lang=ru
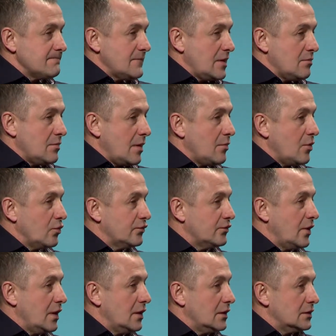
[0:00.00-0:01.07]
мама
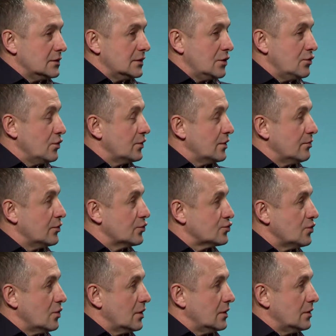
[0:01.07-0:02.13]
узнала, для нее это был
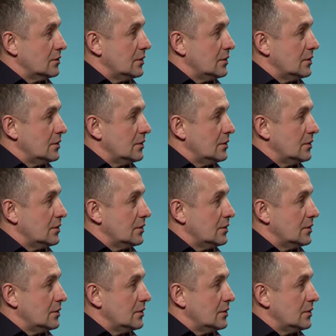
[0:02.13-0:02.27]
шок.